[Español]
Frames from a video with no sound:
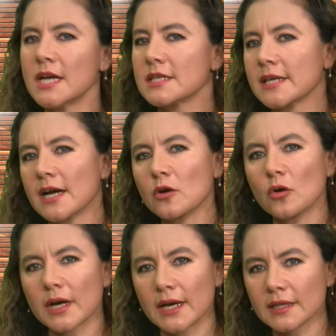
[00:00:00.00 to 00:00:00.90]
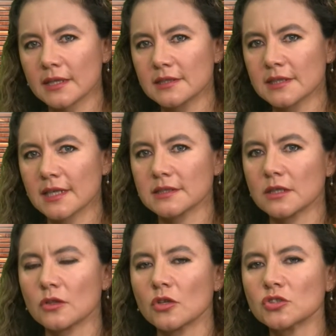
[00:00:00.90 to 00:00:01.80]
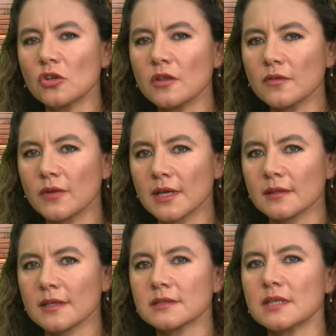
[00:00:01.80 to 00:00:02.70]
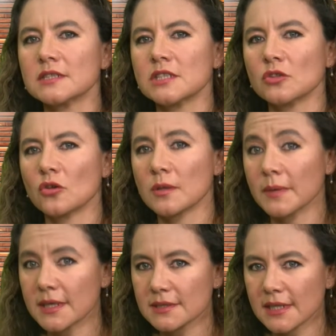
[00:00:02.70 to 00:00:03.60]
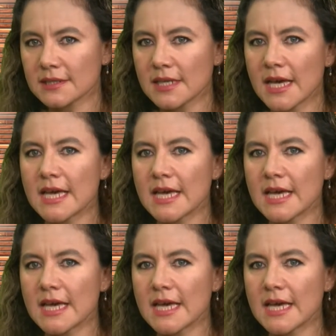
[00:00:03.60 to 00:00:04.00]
Llegan con características no solo diferentes, sino diversas,